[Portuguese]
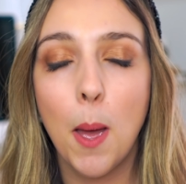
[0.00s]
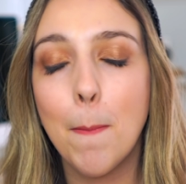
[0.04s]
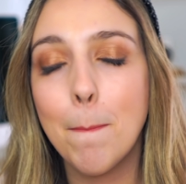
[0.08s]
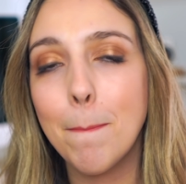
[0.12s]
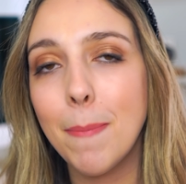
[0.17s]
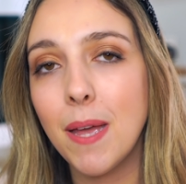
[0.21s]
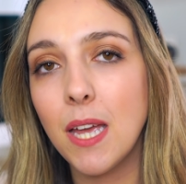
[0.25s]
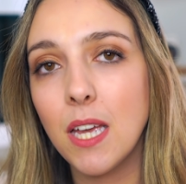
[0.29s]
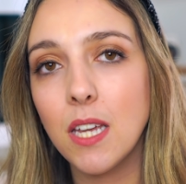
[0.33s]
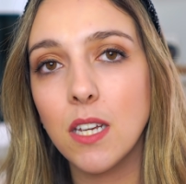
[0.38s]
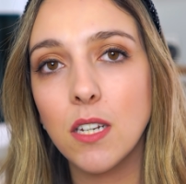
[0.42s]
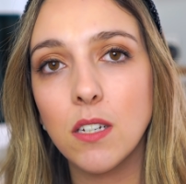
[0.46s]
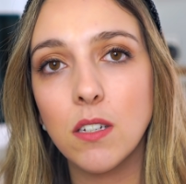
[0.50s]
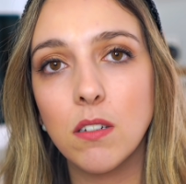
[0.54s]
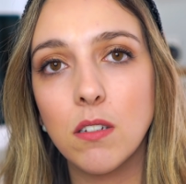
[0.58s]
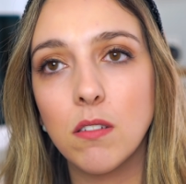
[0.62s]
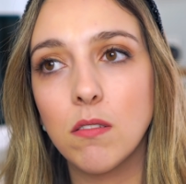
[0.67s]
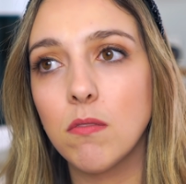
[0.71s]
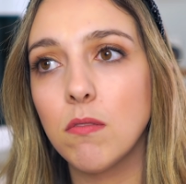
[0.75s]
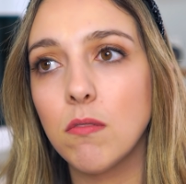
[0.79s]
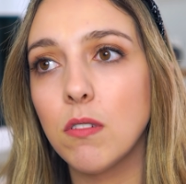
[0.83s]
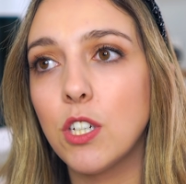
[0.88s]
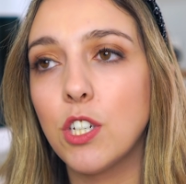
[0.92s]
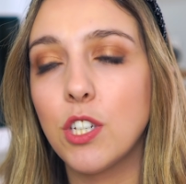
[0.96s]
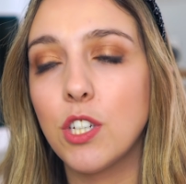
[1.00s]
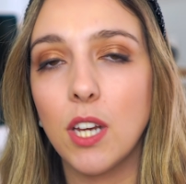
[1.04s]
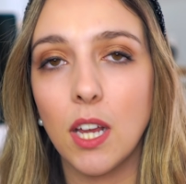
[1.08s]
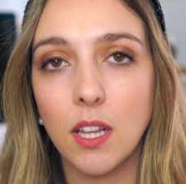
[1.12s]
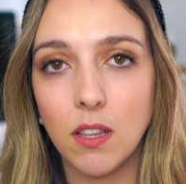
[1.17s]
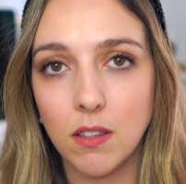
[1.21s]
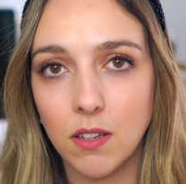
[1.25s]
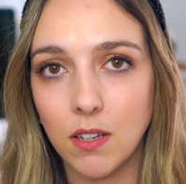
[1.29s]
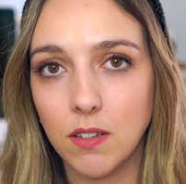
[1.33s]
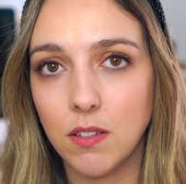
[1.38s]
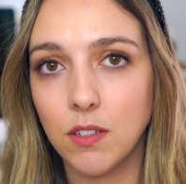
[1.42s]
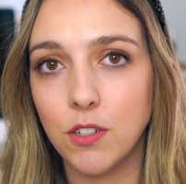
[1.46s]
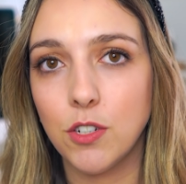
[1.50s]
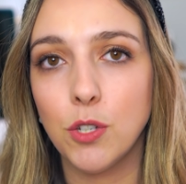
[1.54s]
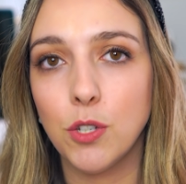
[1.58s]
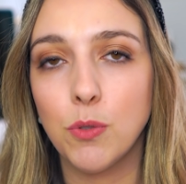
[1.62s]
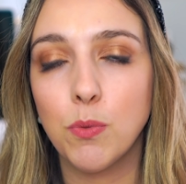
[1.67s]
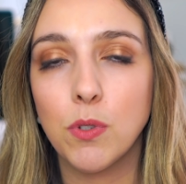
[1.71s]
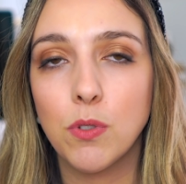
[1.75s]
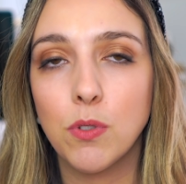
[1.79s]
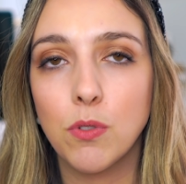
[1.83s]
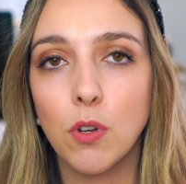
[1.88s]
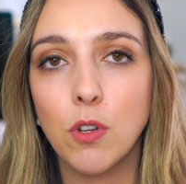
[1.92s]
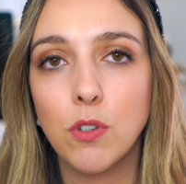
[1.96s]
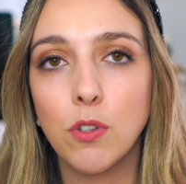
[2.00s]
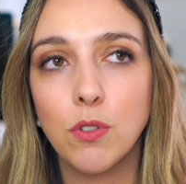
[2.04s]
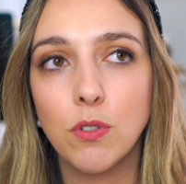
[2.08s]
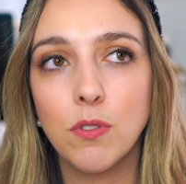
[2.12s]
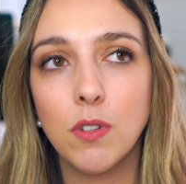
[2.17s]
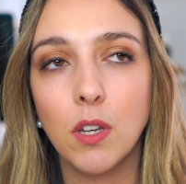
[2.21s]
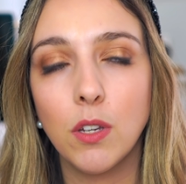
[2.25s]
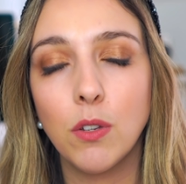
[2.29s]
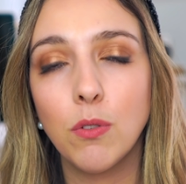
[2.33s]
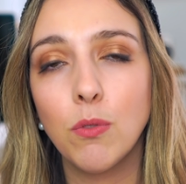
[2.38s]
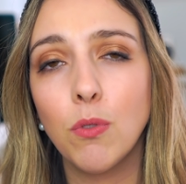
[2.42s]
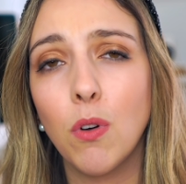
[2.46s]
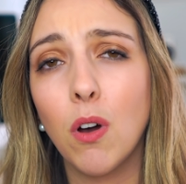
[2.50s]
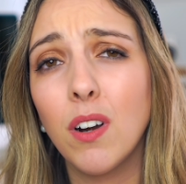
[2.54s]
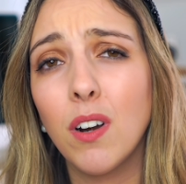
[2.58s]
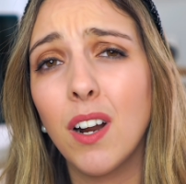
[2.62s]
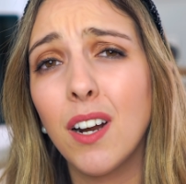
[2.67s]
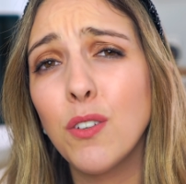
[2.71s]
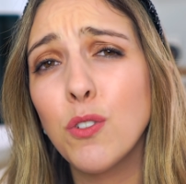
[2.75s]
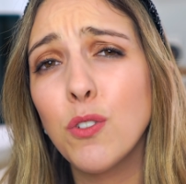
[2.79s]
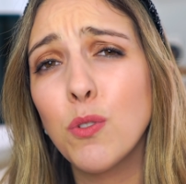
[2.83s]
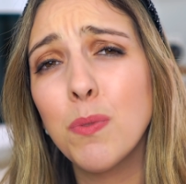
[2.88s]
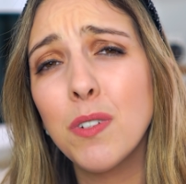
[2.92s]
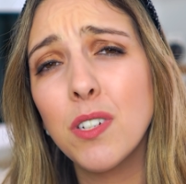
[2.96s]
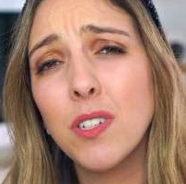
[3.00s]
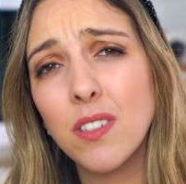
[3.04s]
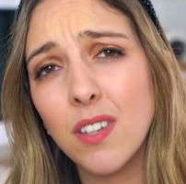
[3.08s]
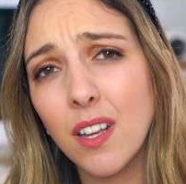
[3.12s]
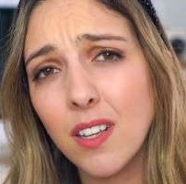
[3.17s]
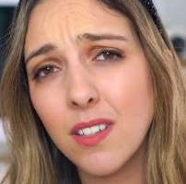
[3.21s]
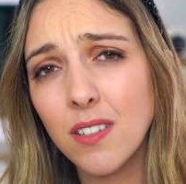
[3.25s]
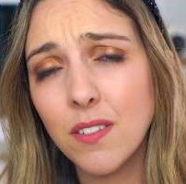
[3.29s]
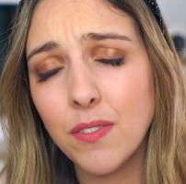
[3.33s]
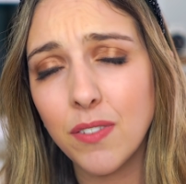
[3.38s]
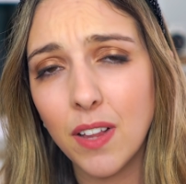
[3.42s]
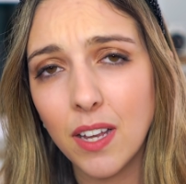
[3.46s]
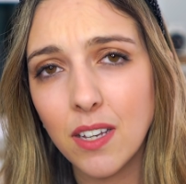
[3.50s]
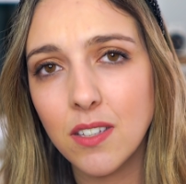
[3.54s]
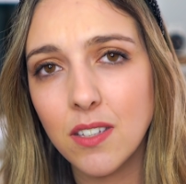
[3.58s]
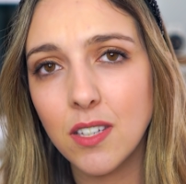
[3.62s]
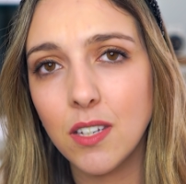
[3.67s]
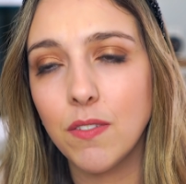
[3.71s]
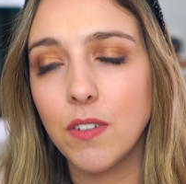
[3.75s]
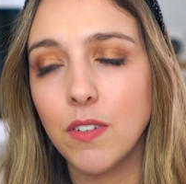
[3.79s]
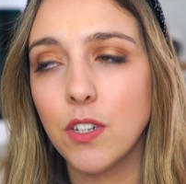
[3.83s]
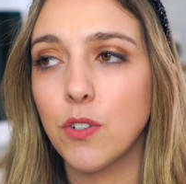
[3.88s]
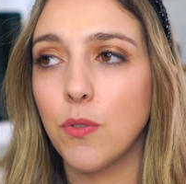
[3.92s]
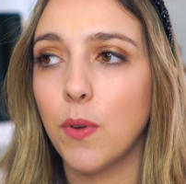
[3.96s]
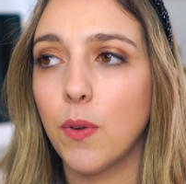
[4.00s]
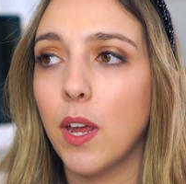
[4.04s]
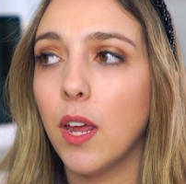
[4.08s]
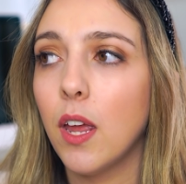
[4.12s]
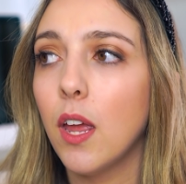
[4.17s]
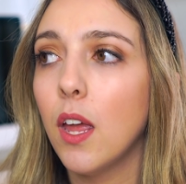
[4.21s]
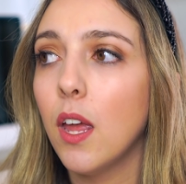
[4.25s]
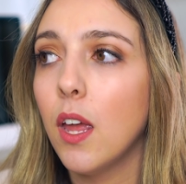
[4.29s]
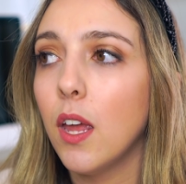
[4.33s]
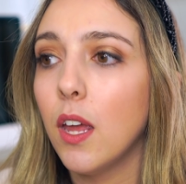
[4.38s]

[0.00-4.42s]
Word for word: mas exceto nessas situações eu tenho horários bastante flexíveis, não é?